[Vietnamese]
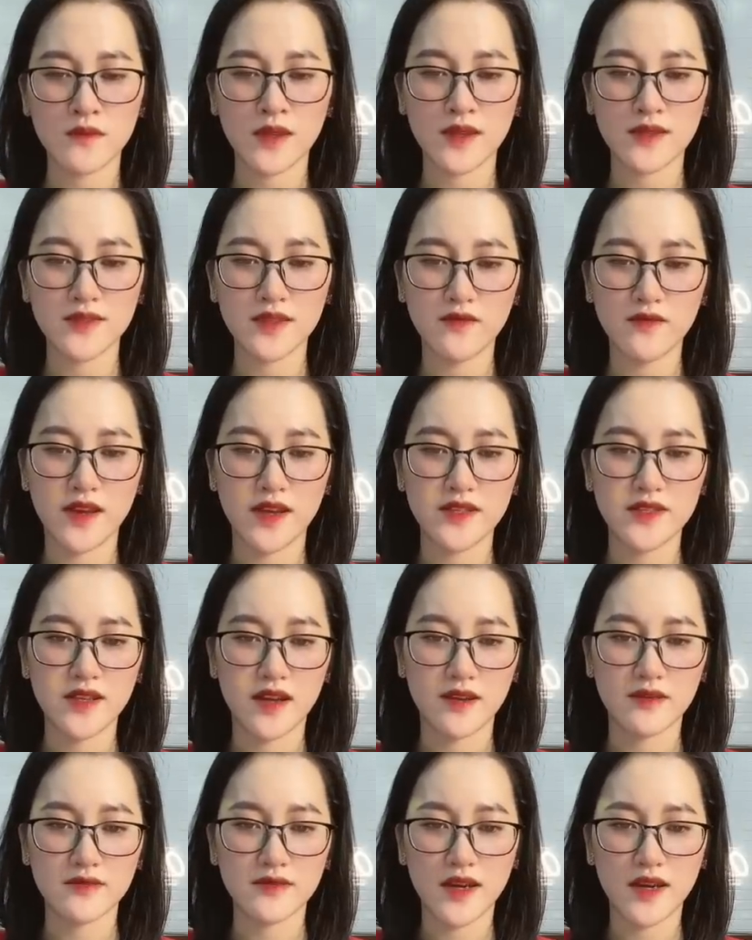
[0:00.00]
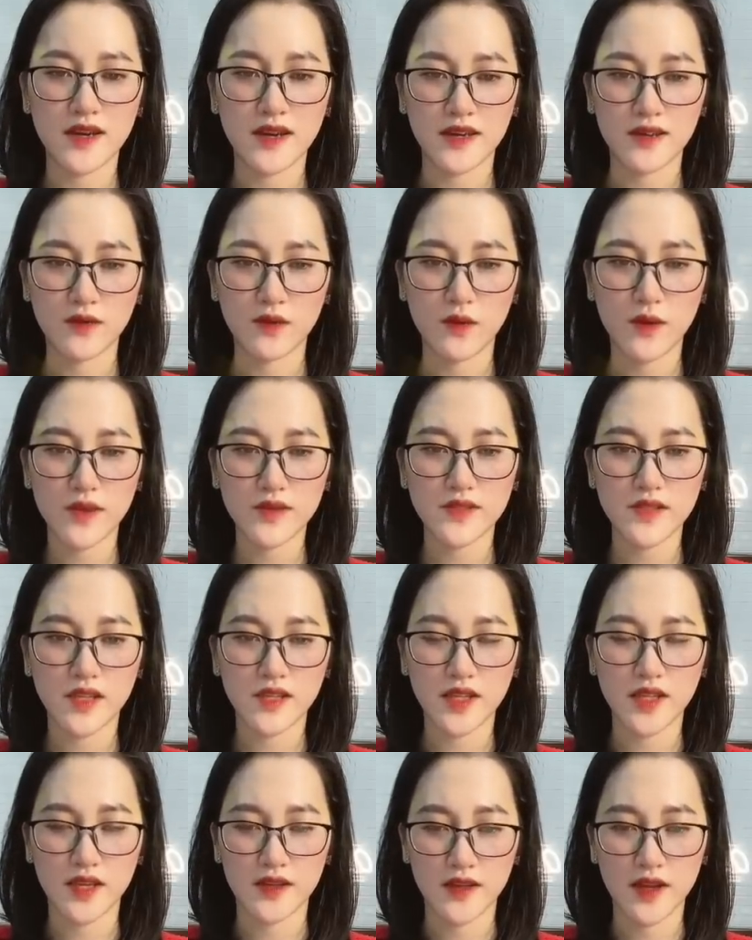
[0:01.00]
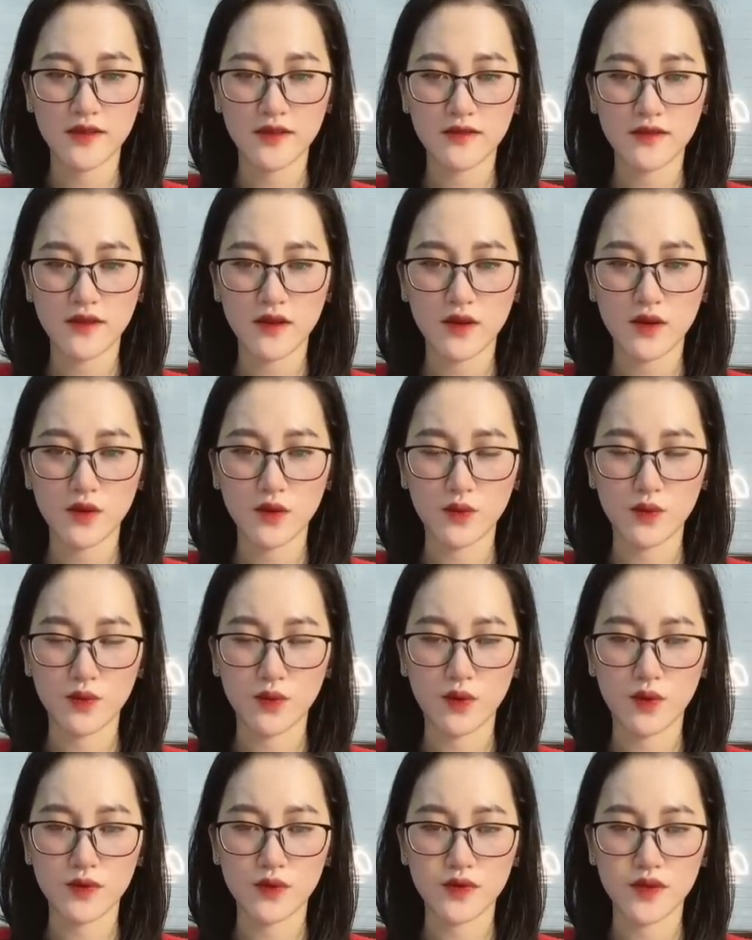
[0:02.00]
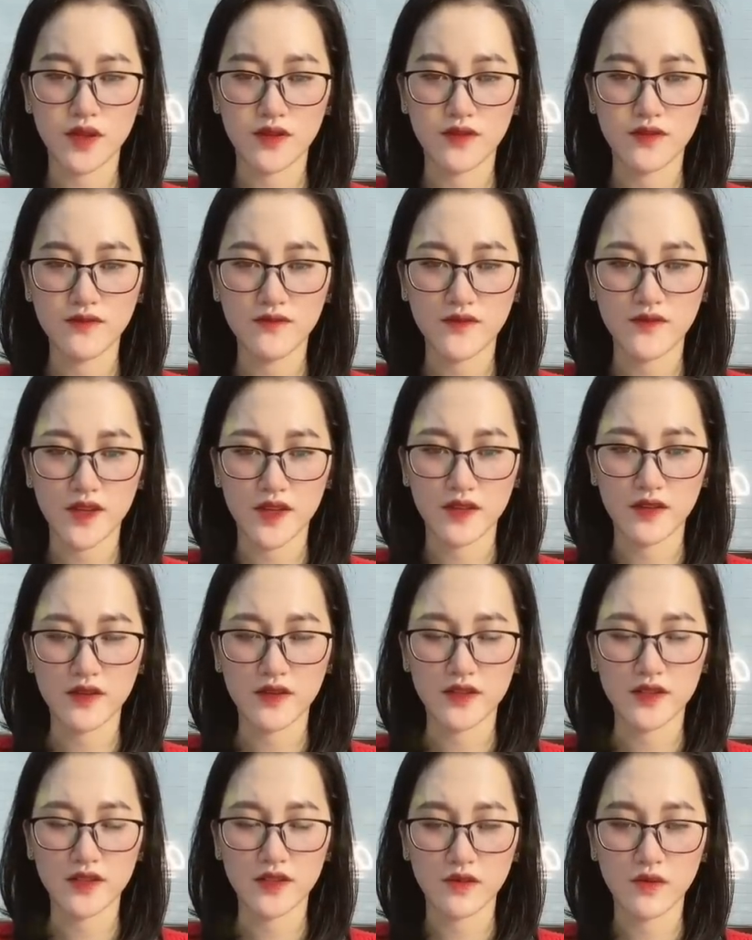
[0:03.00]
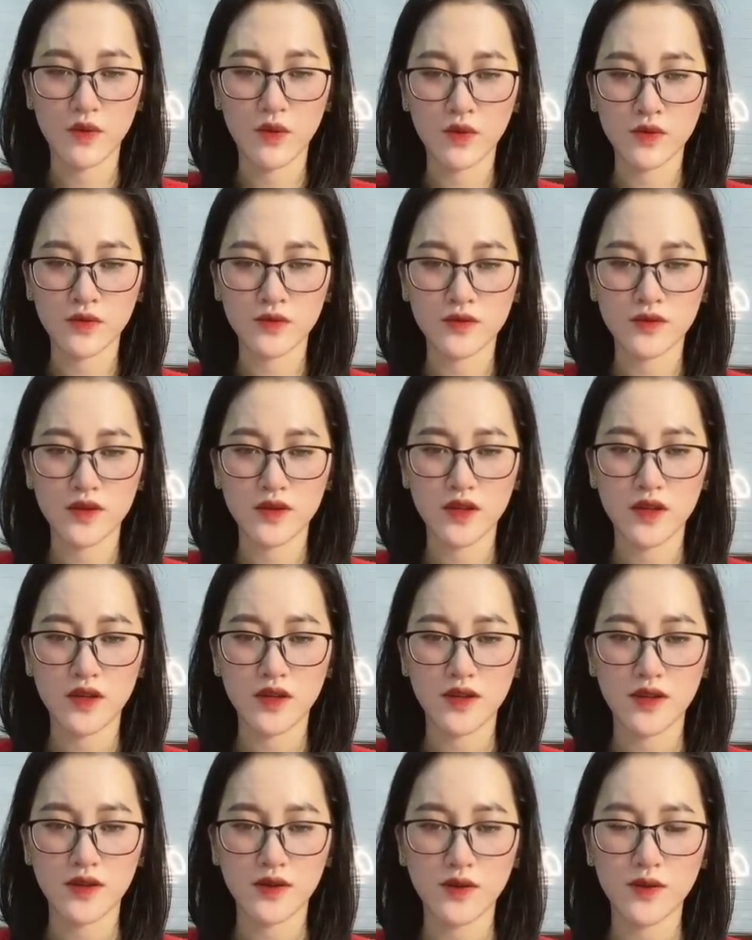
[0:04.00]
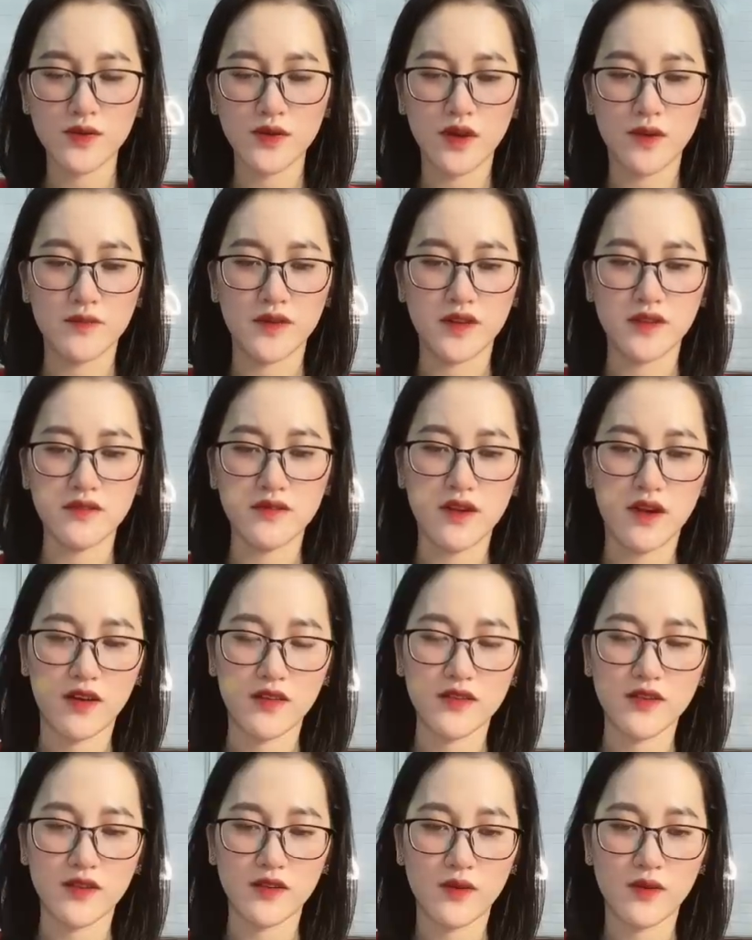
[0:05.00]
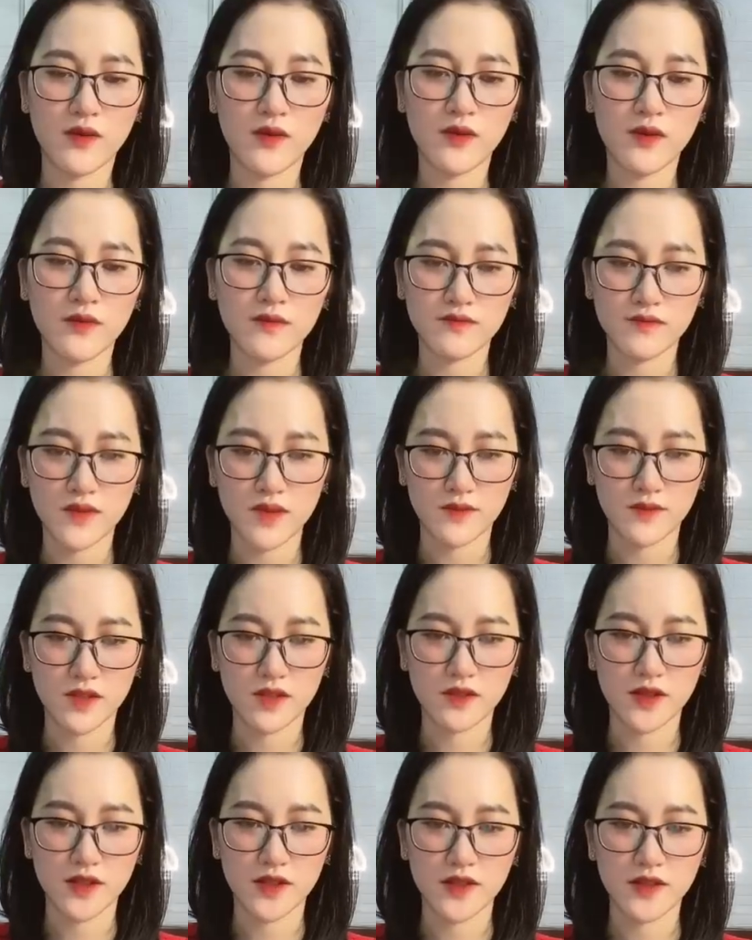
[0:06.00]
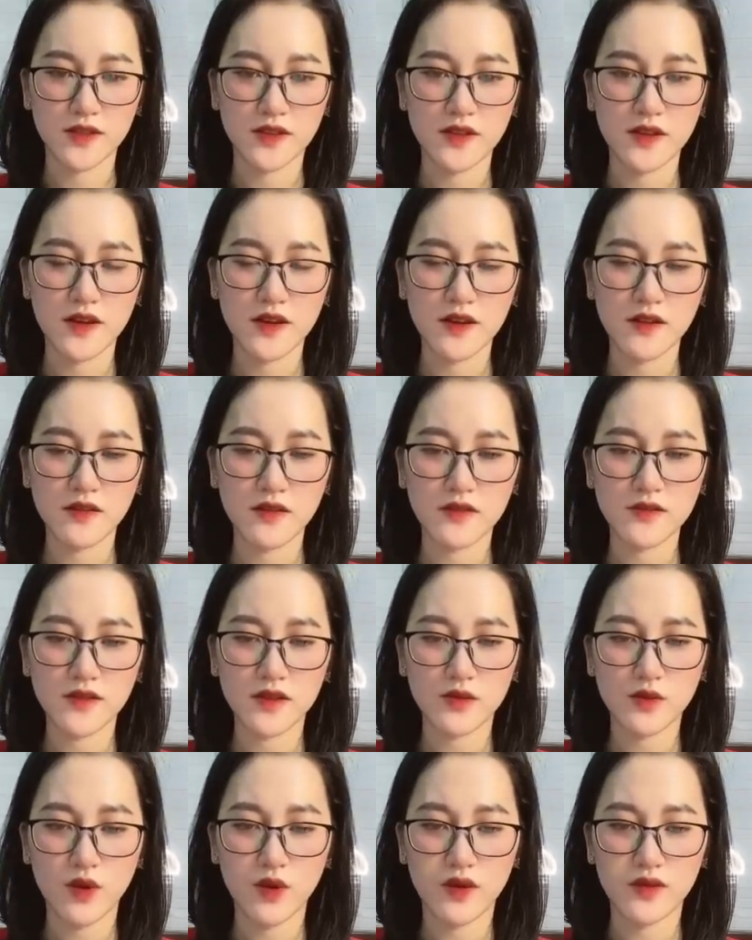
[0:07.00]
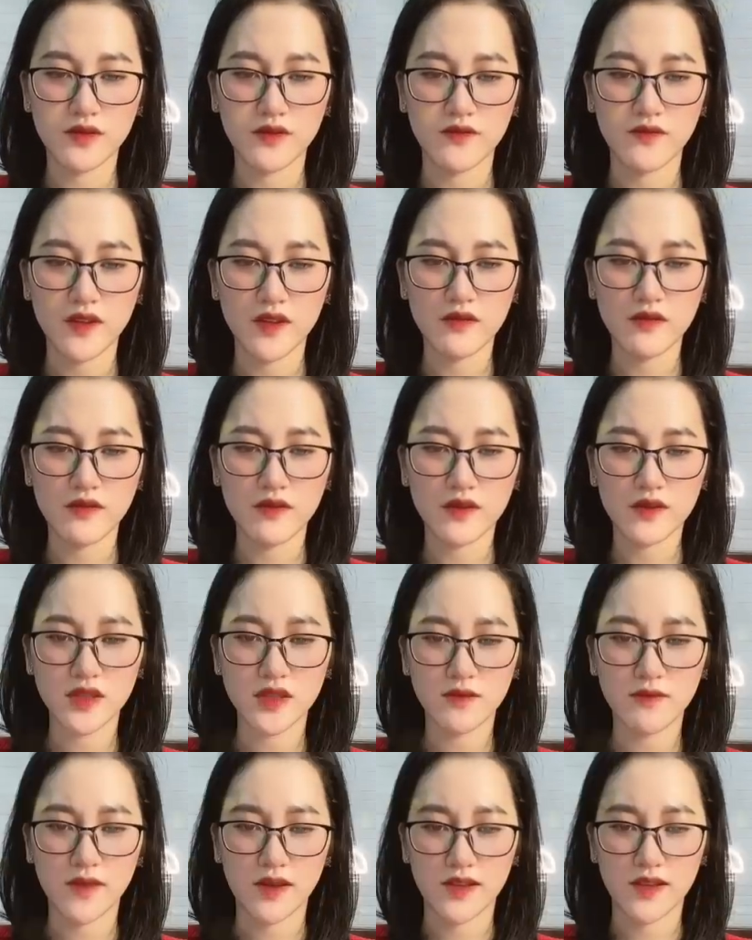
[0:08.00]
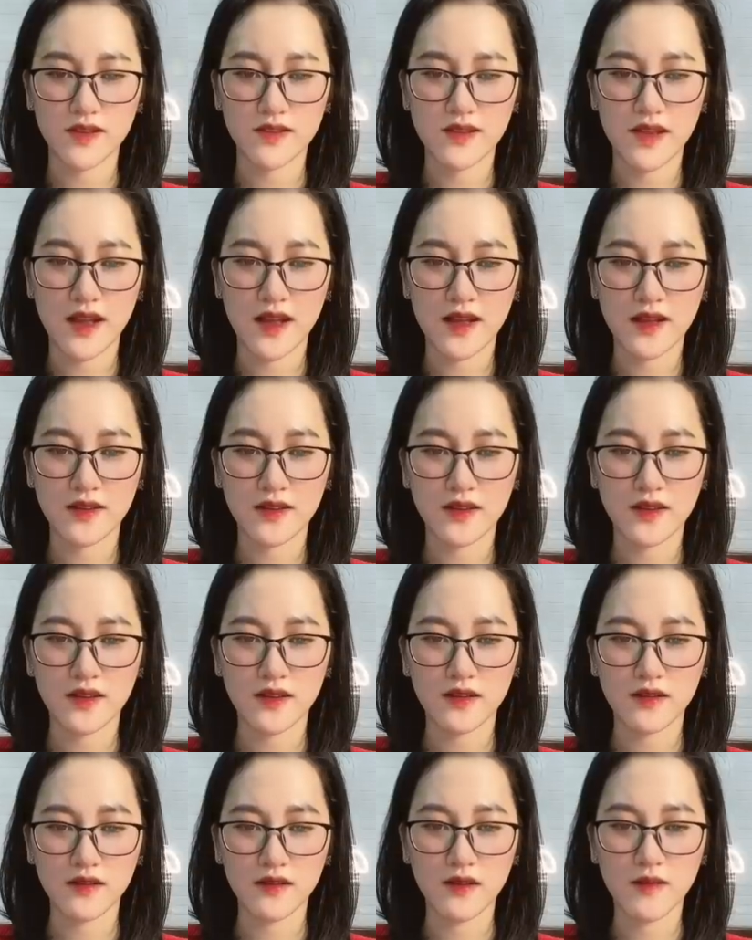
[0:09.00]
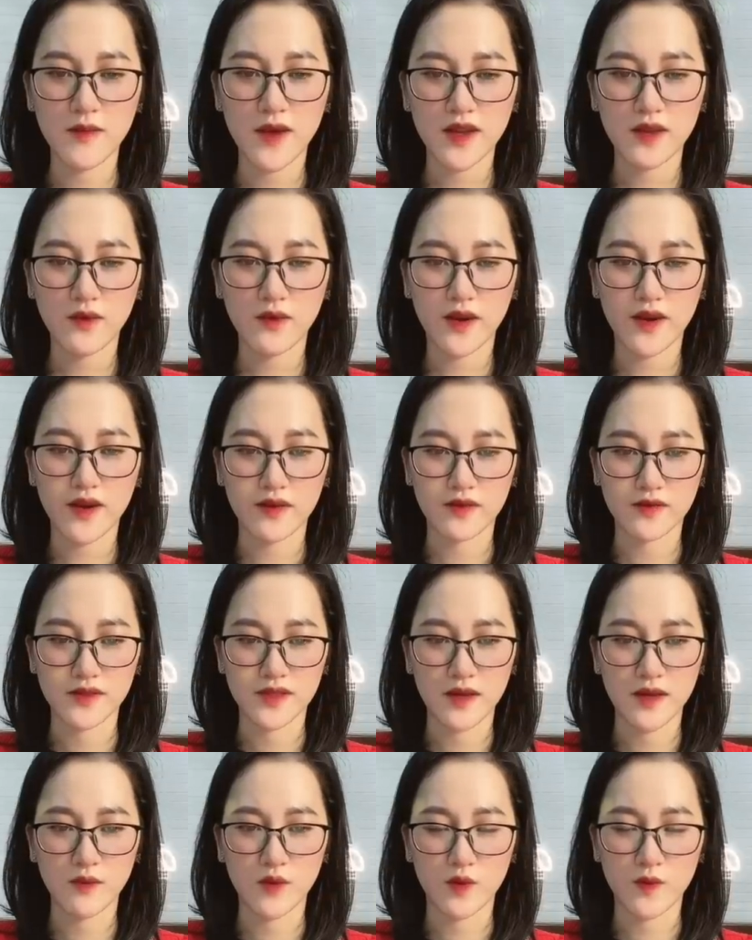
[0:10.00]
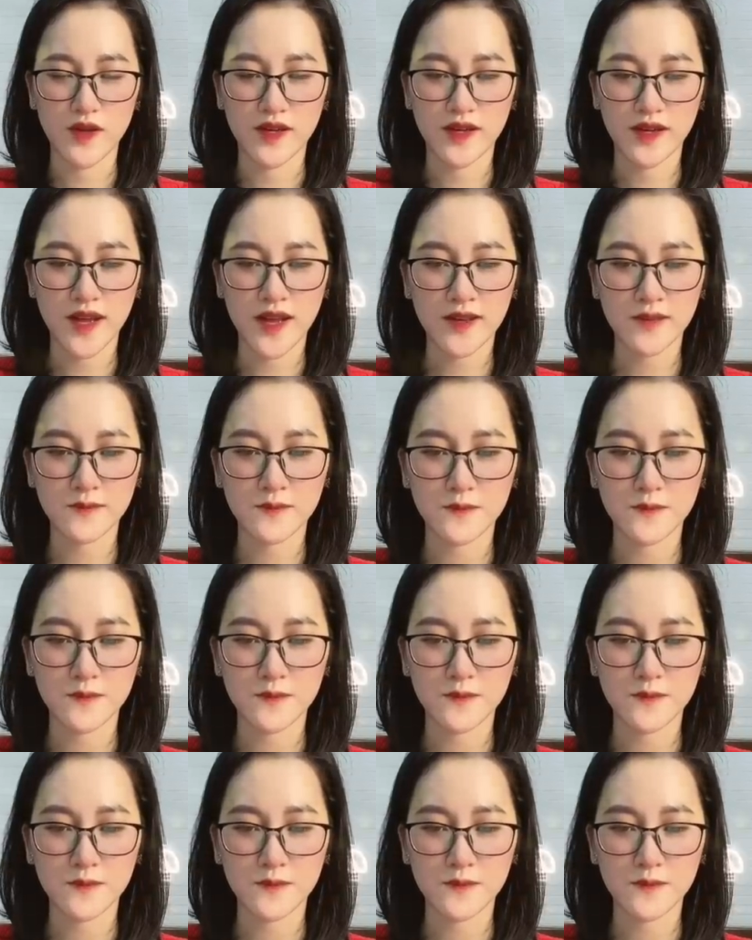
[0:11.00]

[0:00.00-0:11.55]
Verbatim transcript: Chiếc váy trắng thanh lịch quét trên nền đất Cùng cô tiến về nơi trường hôn Ngô Nhậm đứng đó đợi cô Mỉm cười Khương Nhật Thụy nhìn vết thương trên mặt anh ta Ngứa mắt quay đầu sang một bên khác